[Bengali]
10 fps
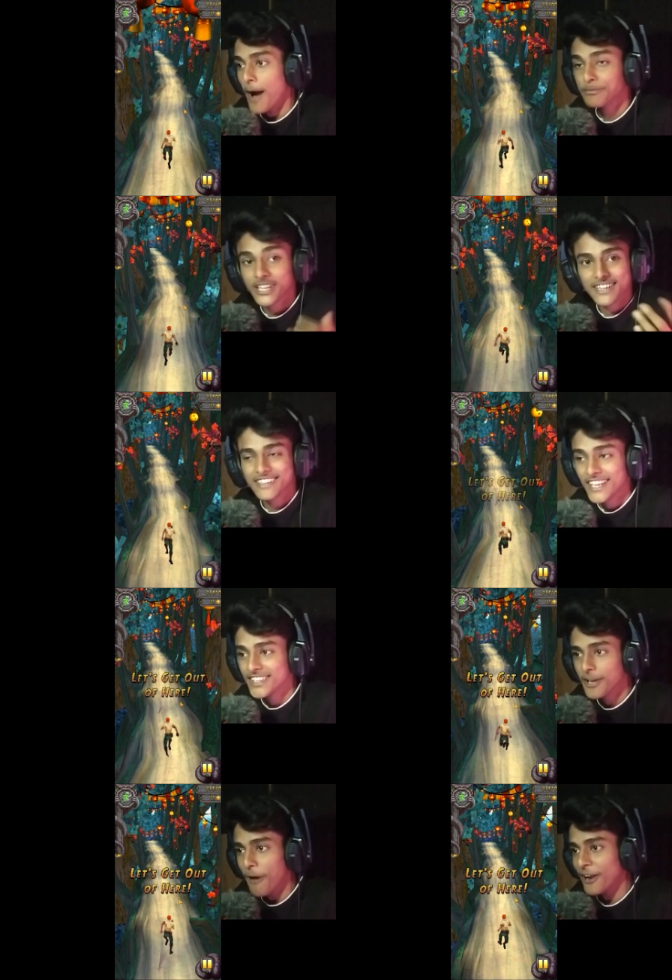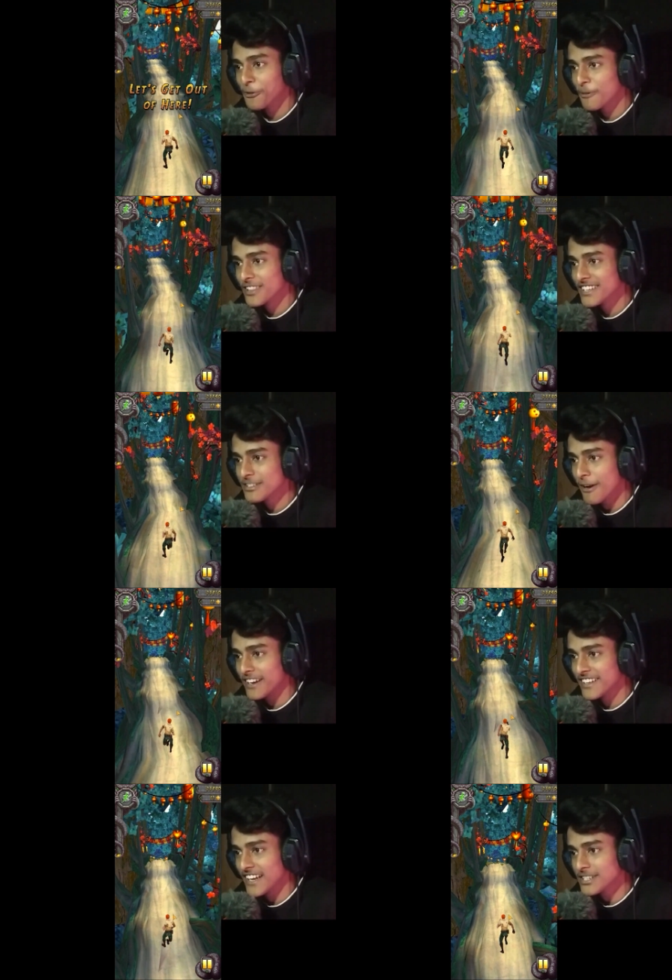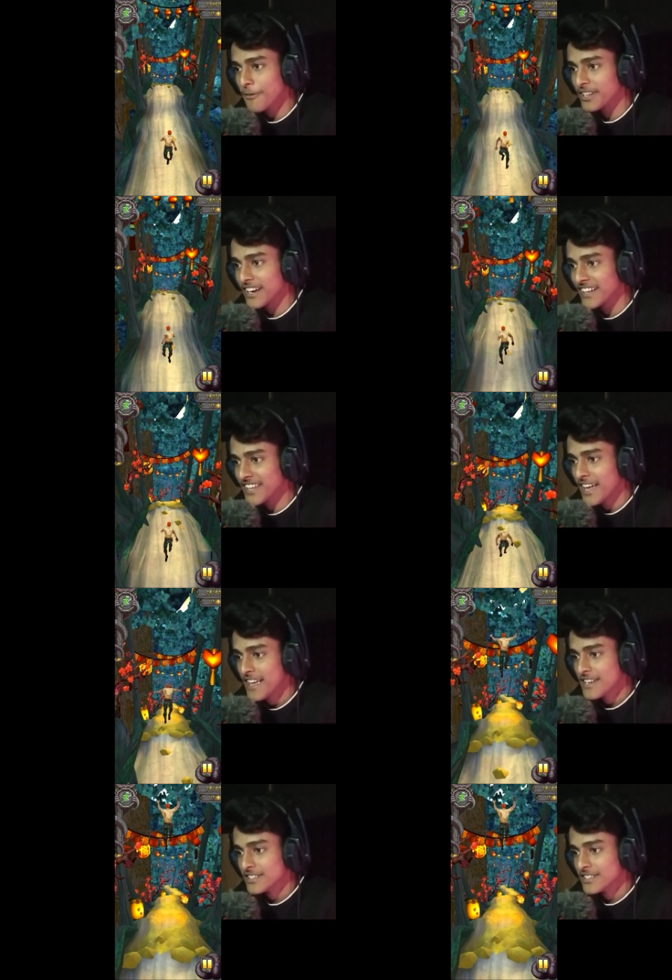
আপডেট দিয়ে দিয়ে ভালো করে দিয়েছে বাকি ঠিক আছে আমাদের এখানে